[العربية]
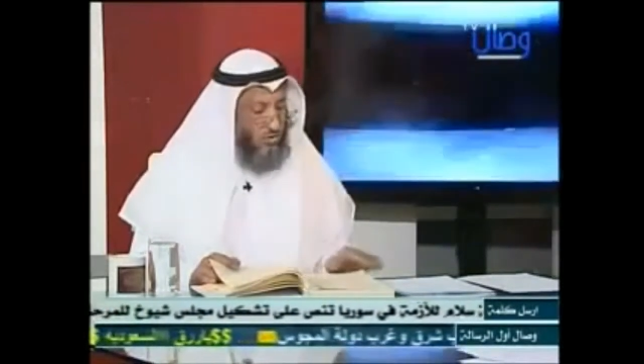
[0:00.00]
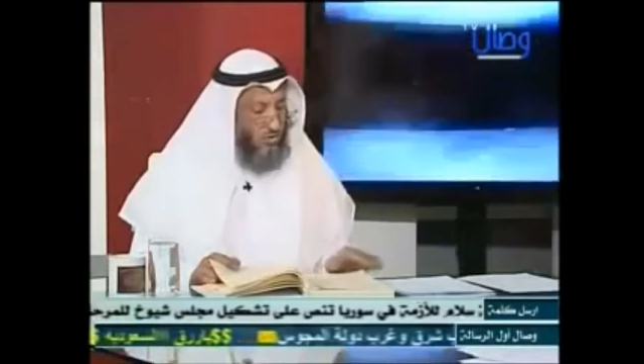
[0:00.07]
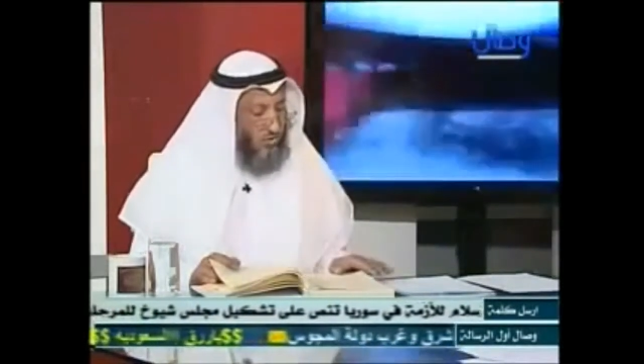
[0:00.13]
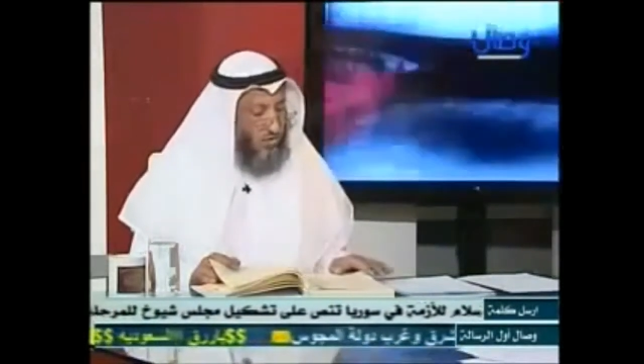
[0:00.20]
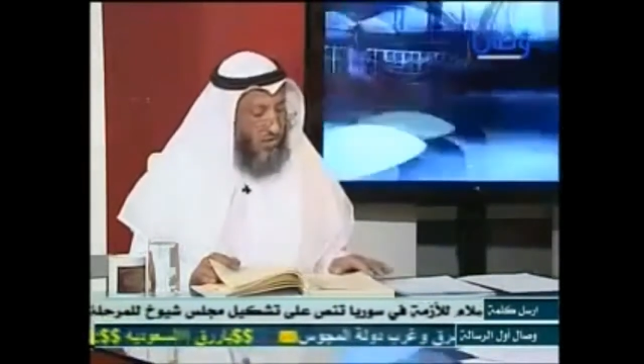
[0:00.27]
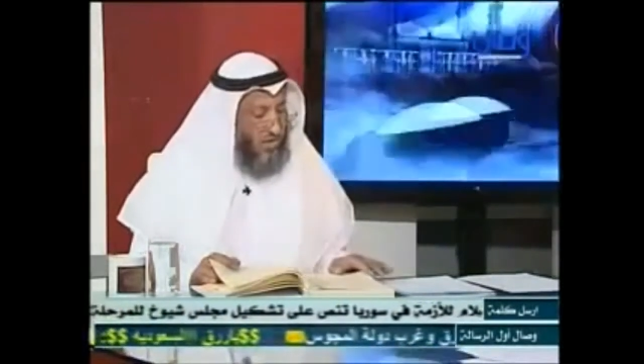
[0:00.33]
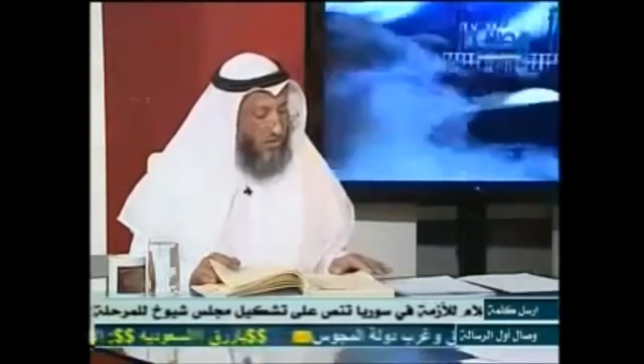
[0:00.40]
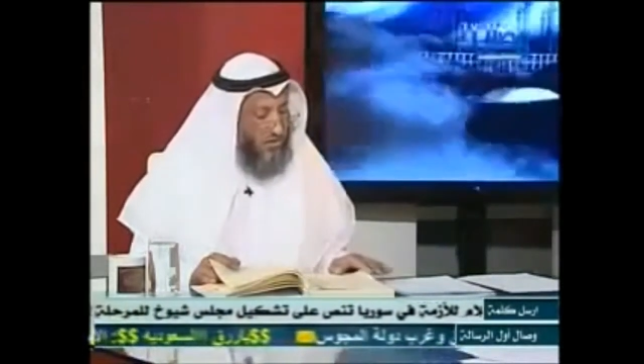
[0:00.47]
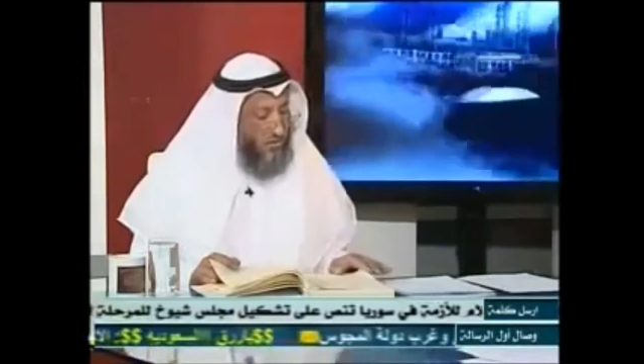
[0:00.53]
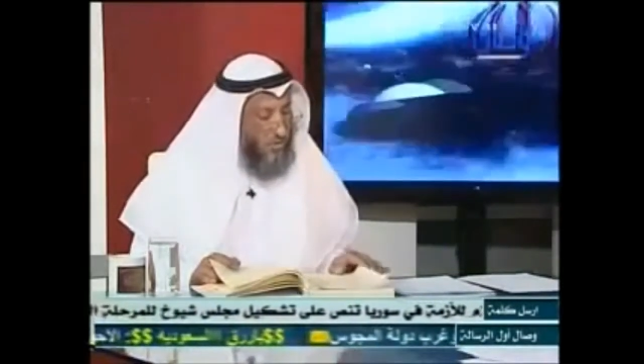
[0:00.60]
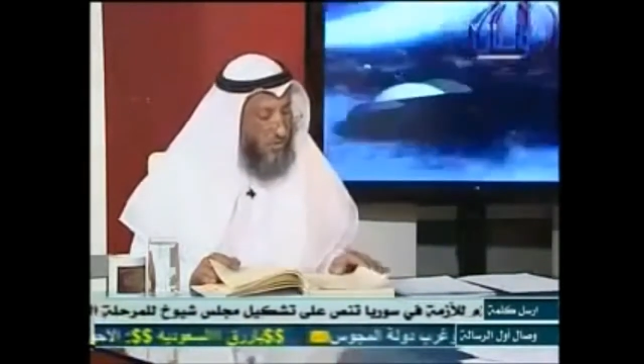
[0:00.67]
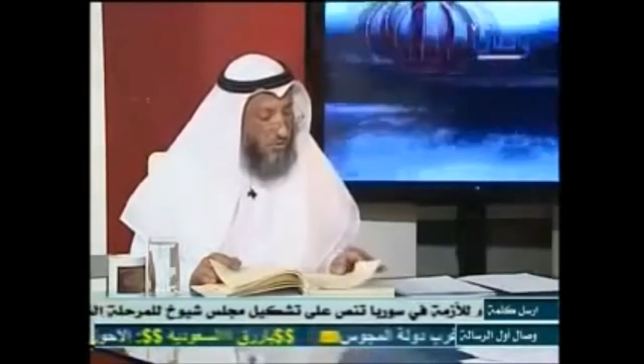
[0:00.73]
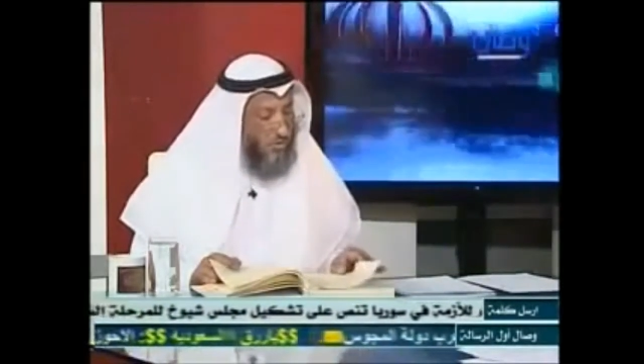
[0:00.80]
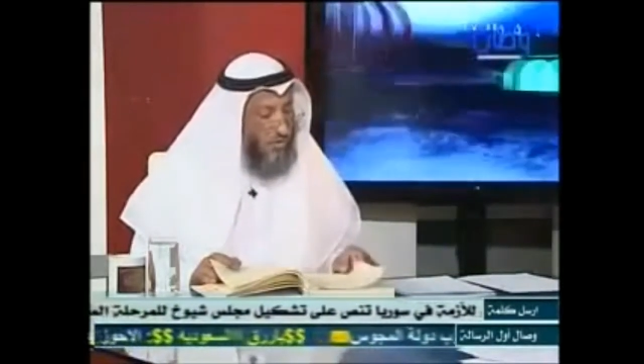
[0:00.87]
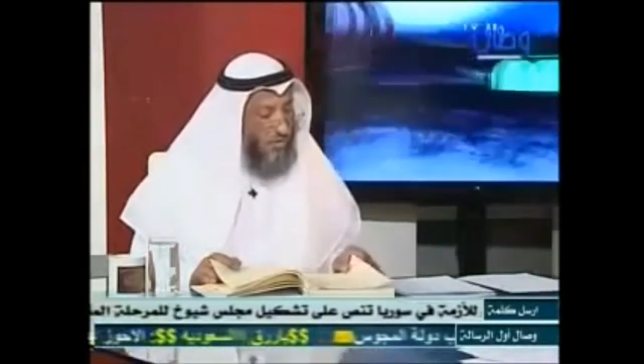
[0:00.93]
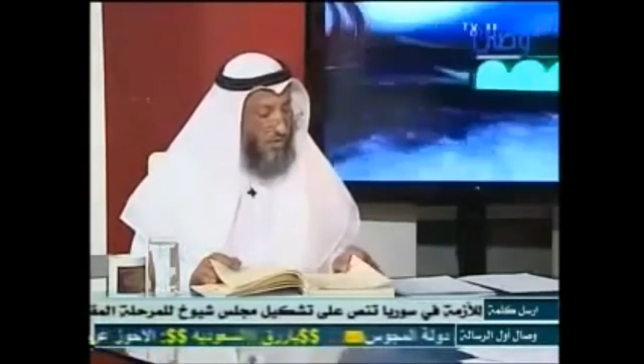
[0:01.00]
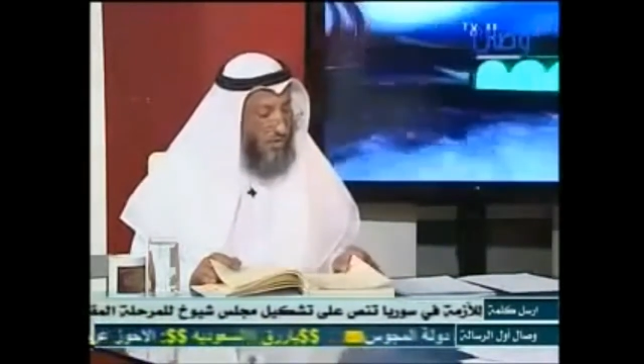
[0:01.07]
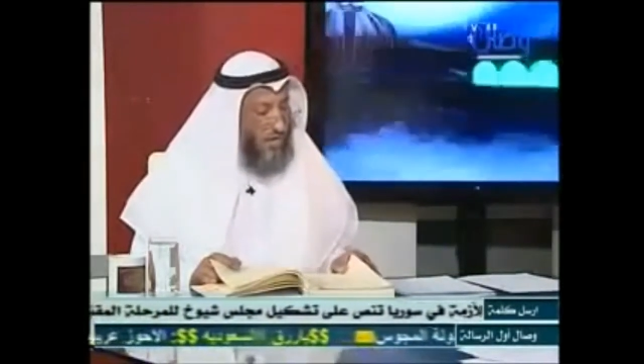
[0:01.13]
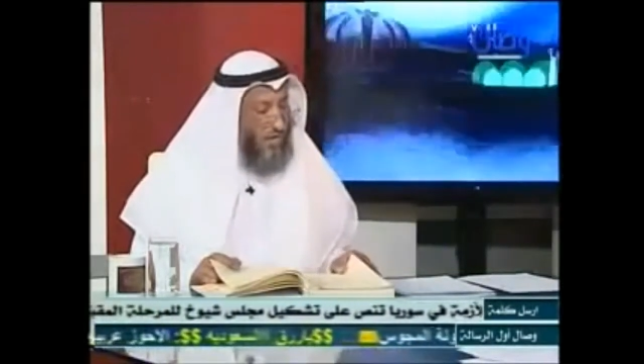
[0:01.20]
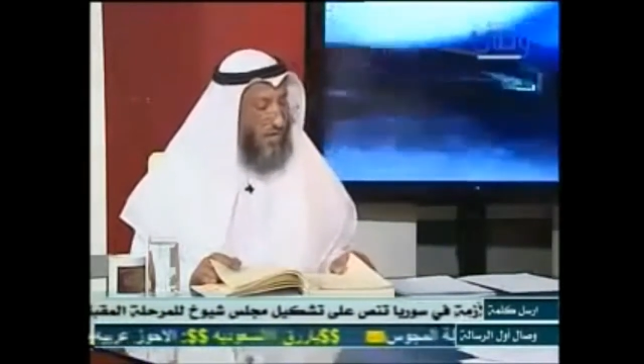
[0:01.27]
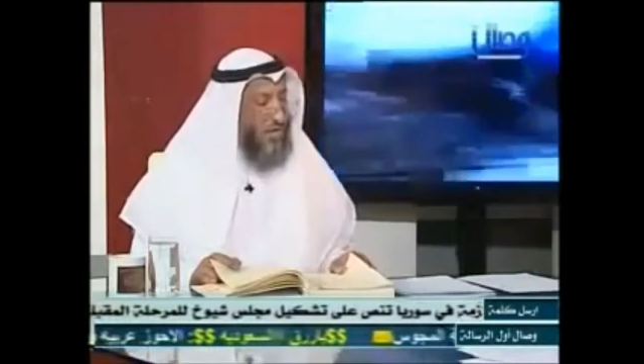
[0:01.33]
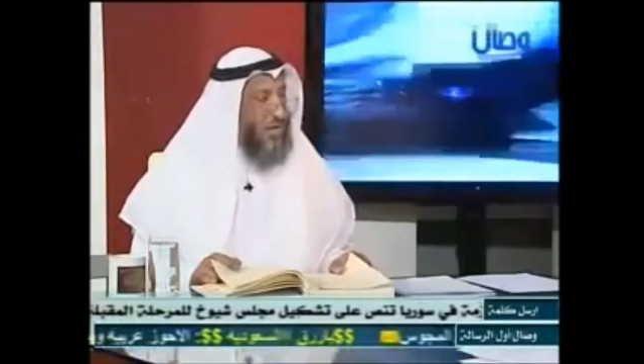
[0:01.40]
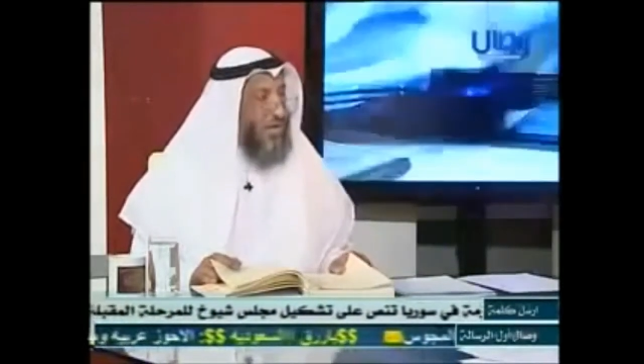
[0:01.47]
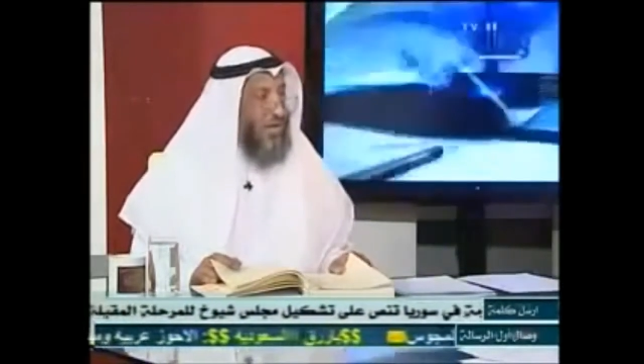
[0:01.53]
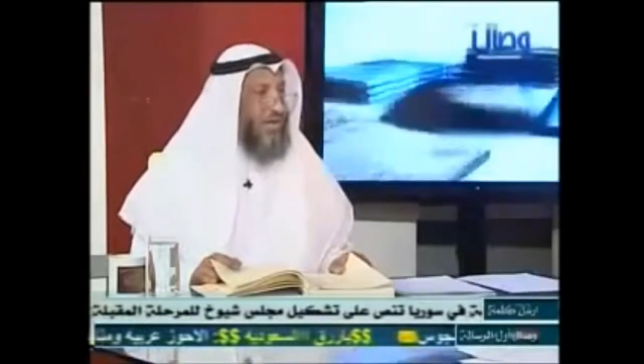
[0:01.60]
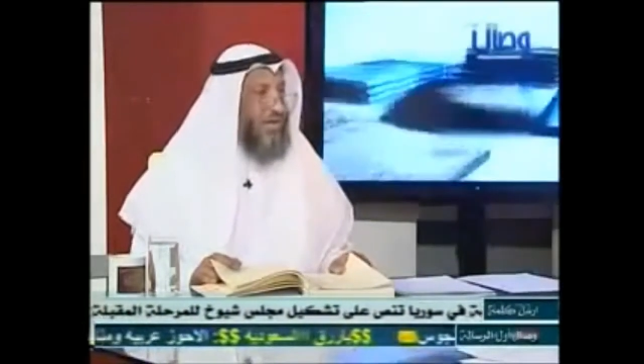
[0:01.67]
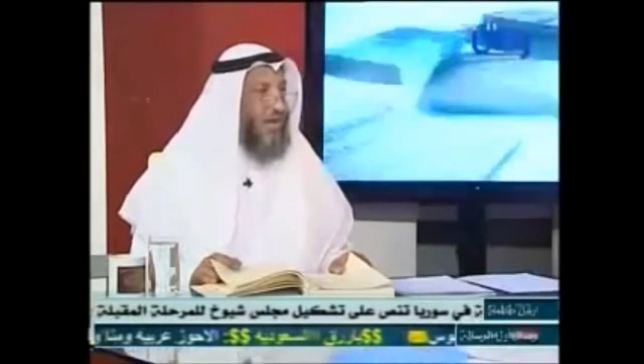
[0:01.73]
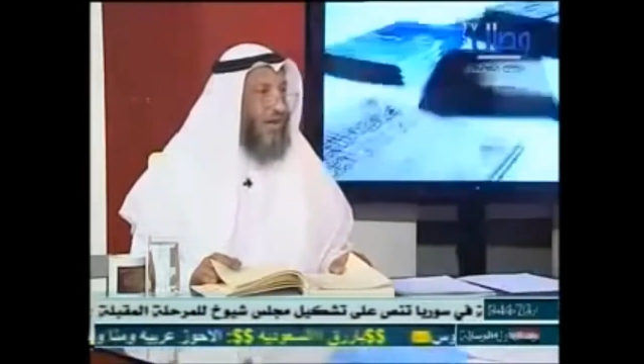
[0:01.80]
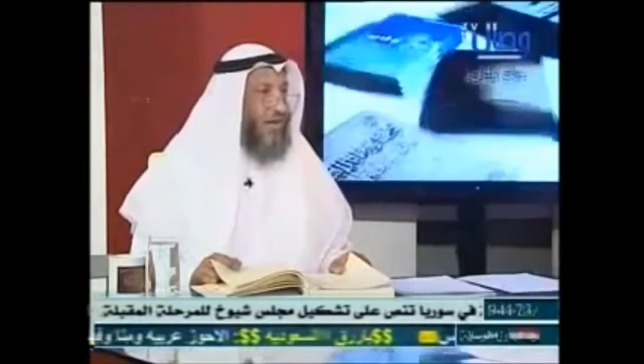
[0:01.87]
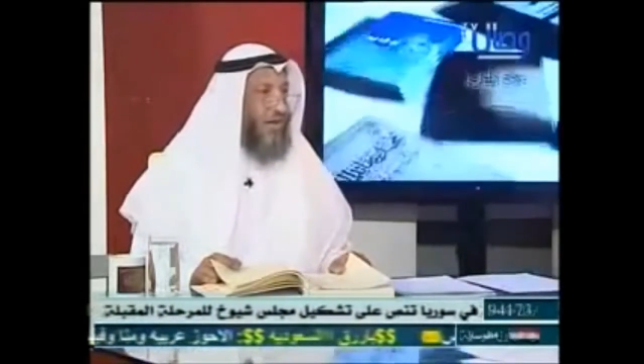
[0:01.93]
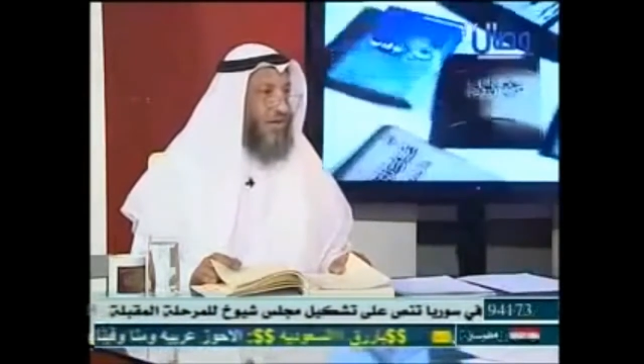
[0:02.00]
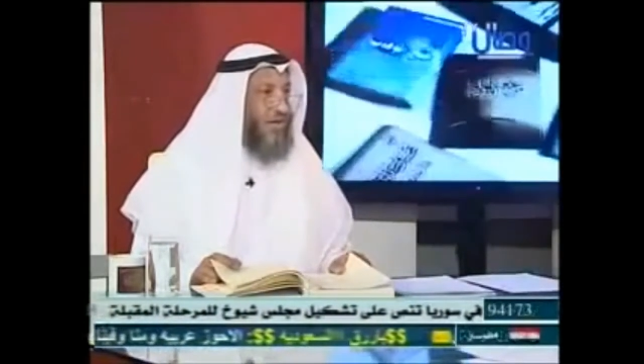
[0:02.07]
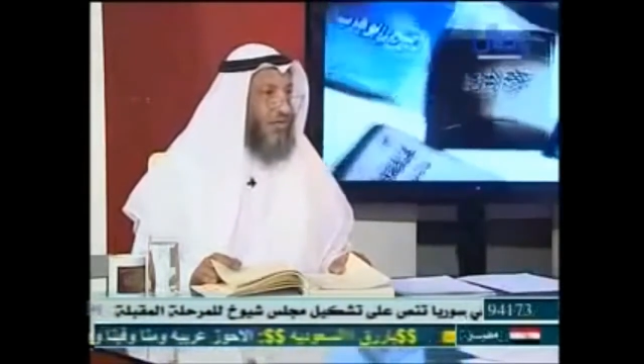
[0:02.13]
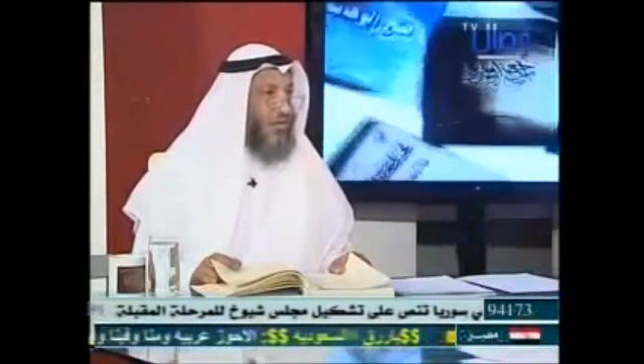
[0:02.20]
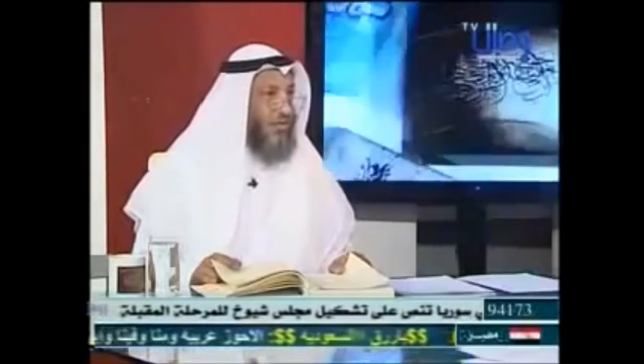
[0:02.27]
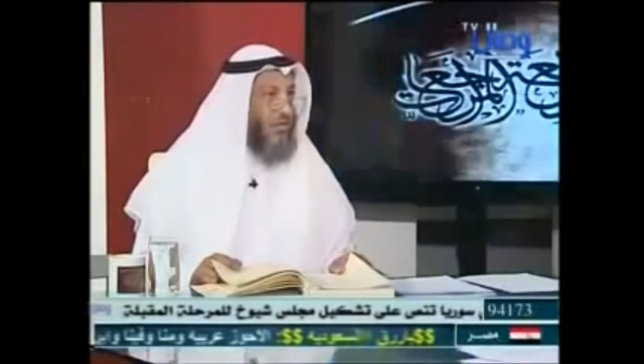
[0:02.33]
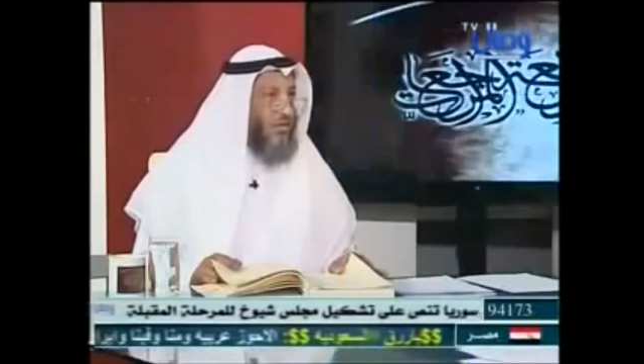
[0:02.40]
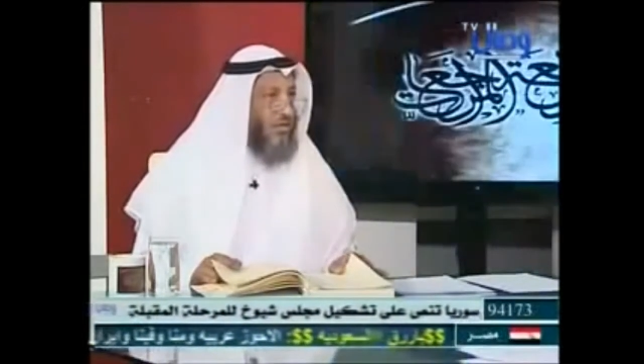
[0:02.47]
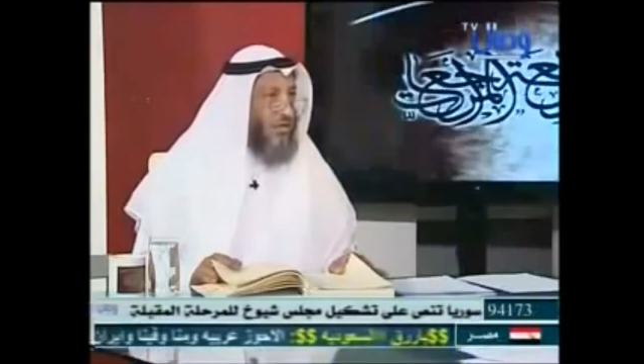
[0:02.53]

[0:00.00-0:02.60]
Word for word: قلت فيه الحسن بن عبيد الله النخعي